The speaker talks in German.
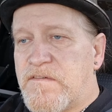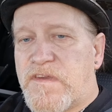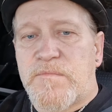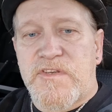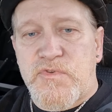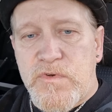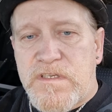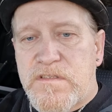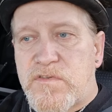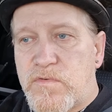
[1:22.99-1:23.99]
Wir haben das
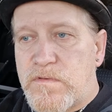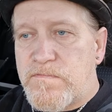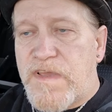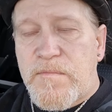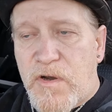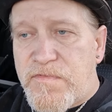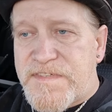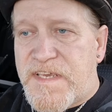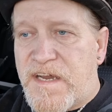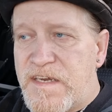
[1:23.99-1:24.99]
durchgezogen. Wir haben auch
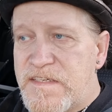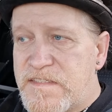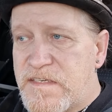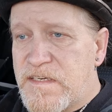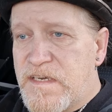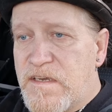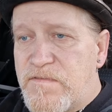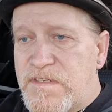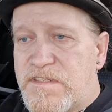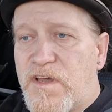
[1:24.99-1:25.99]
was erreicht.
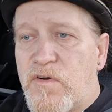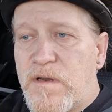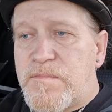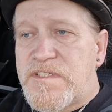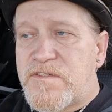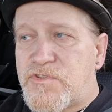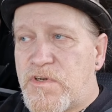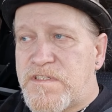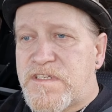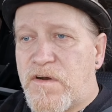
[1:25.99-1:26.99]
Wir sind auch ein bisschen
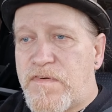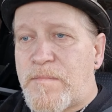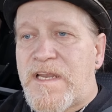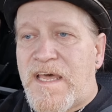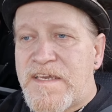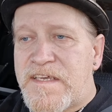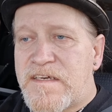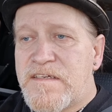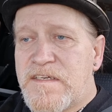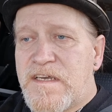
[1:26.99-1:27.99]
stolz drauf, aber
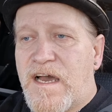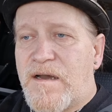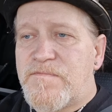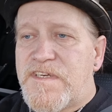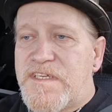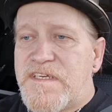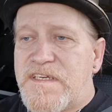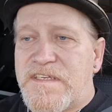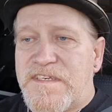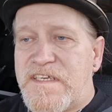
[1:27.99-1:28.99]
leider haben wir
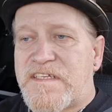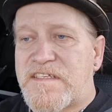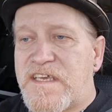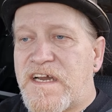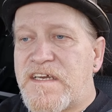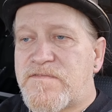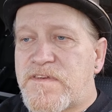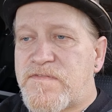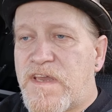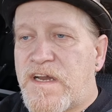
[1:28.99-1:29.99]
nicht das erreicht,
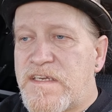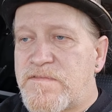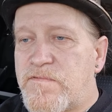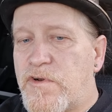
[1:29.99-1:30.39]
was wir erreichen